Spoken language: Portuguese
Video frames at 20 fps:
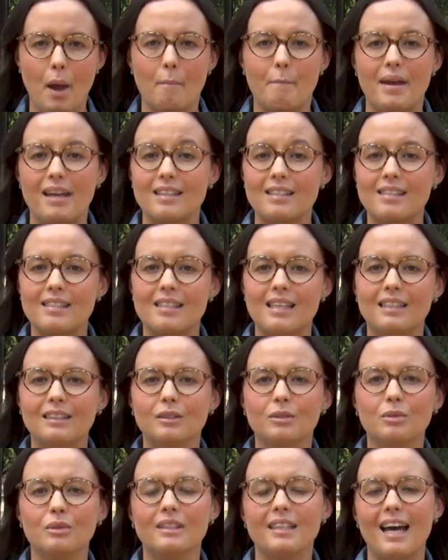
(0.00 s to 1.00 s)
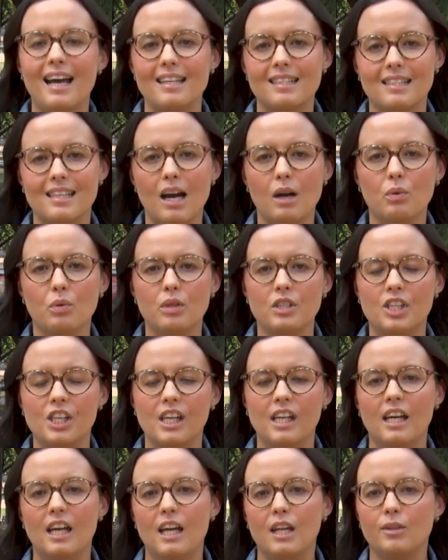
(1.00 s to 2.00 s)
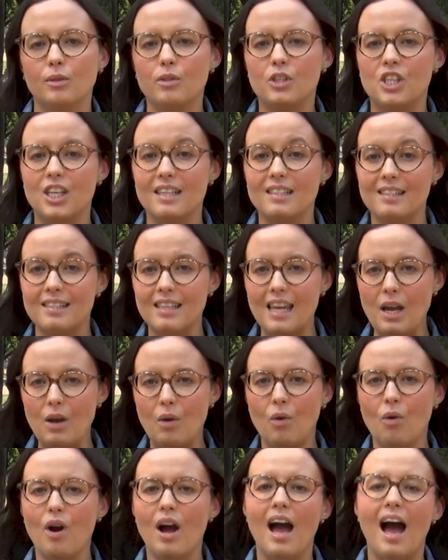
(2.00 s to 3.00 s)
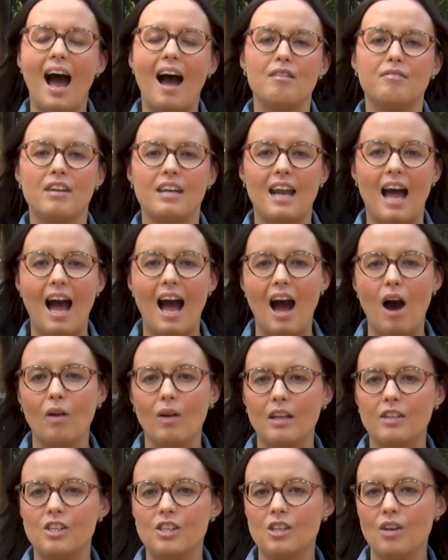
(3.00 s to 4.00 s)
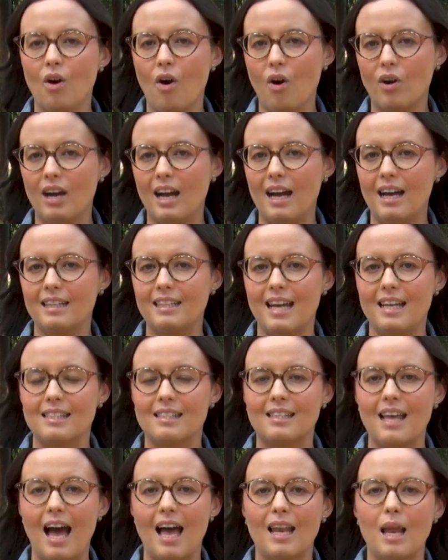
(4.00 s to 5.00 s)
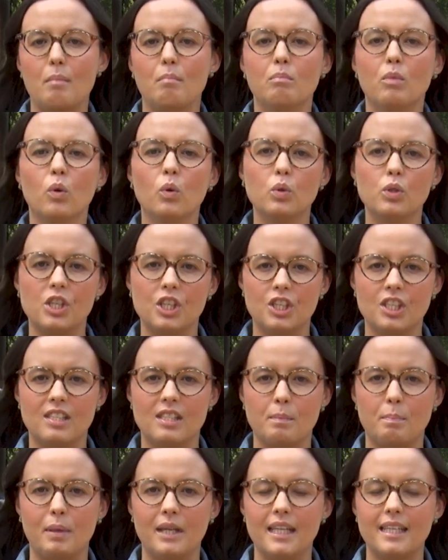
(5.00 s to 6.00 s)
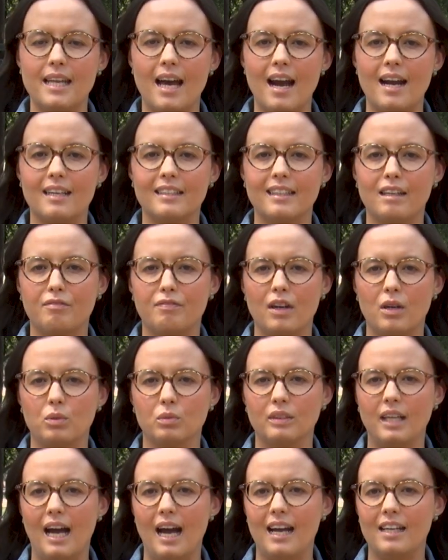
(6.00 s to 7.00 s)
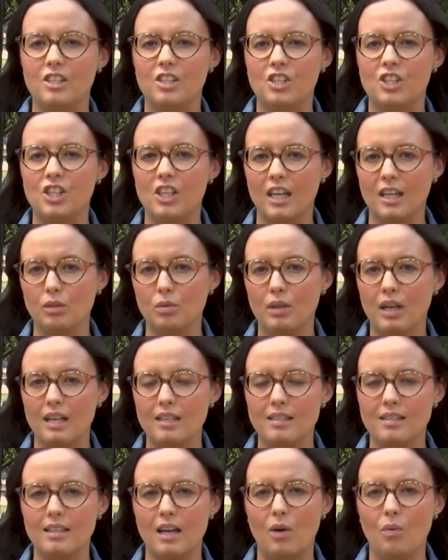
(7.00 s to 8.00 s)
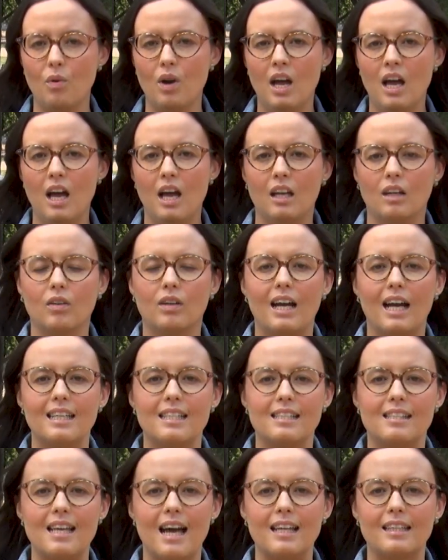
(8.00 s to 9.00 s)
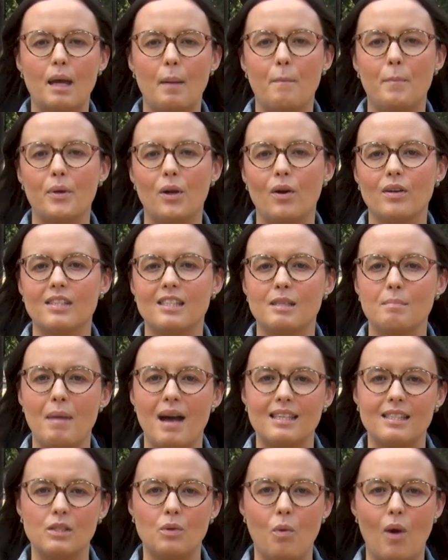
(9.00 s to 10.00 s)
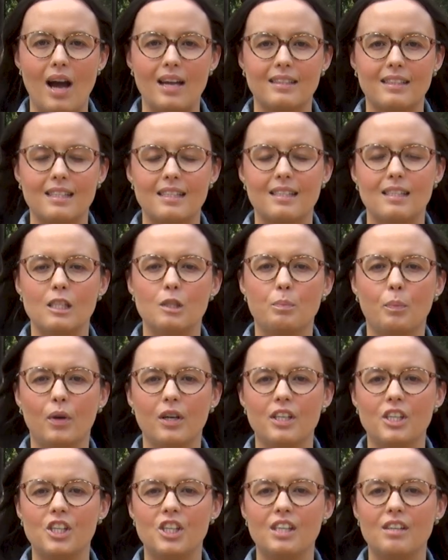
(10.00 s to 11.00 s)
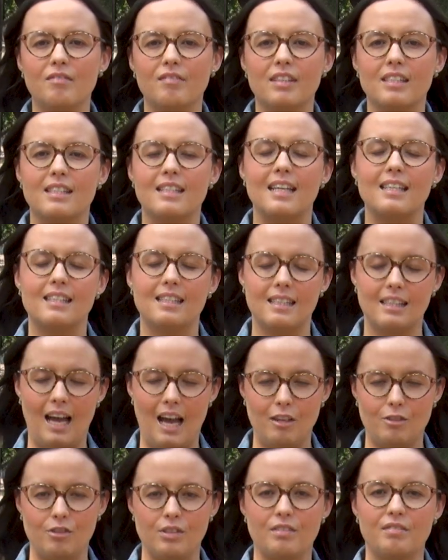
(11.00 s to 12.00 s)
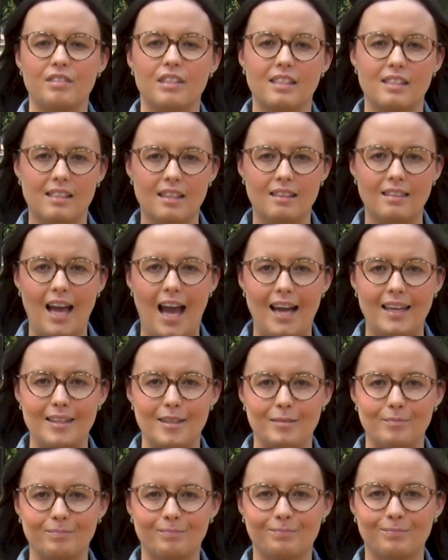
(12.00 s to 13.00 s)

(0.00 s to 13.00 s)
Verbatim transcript: Pensando na saúde, no dia 5 haverá aula de yoga na sala multidisciplinar da Faculdade de Educação, localizada próxima às quadras esportivas da cidade universitária.